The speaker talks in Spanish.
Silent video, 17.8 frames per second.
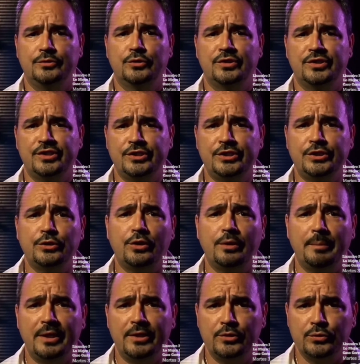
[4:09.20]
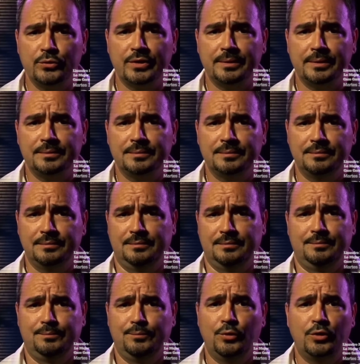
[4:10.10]
yo necesito que me ayuden
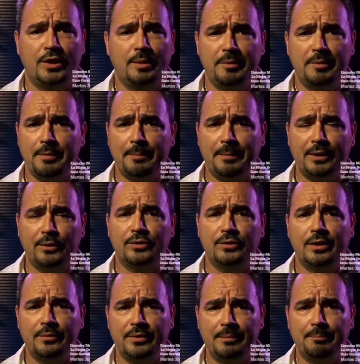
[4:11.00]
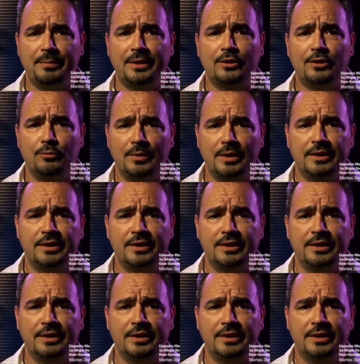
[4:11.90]
porque mi papá no está bien para tomar